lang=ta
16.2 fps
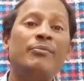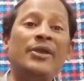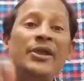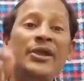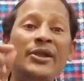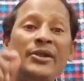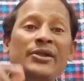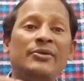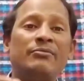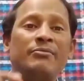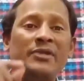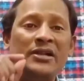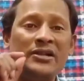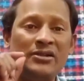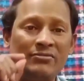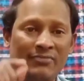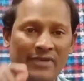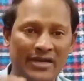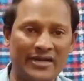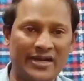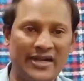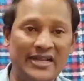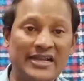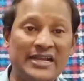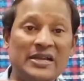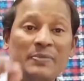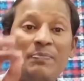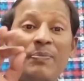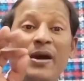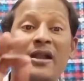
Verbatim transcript: மீண்டும் மீண்டும் மக்களுக்கு